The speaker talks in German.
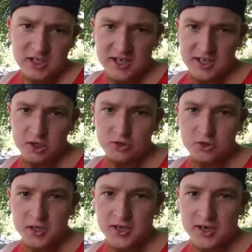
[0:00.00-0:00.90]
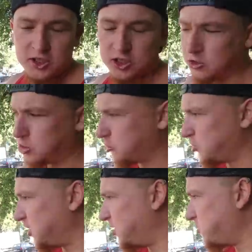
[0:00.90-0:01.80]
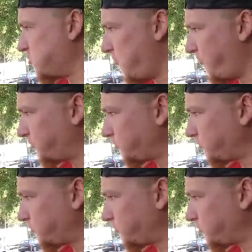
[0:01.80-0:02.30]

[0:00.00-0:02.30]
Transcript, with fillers: Ich kenne den Dönerladen schon, schon sehr lange.